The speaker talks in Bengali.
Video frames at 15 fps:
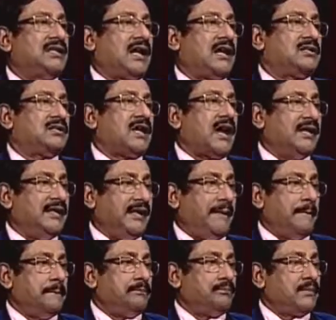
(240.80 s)
যারা চায়নি
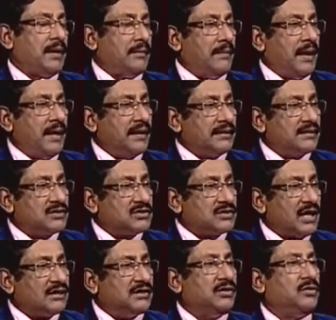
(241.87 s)
বাংলাদেশ
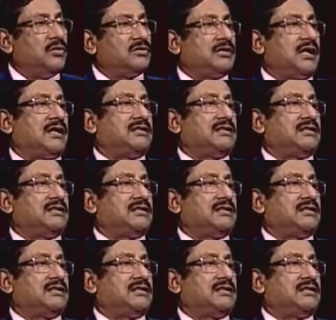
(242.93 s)
স্বাধীন হোক যারা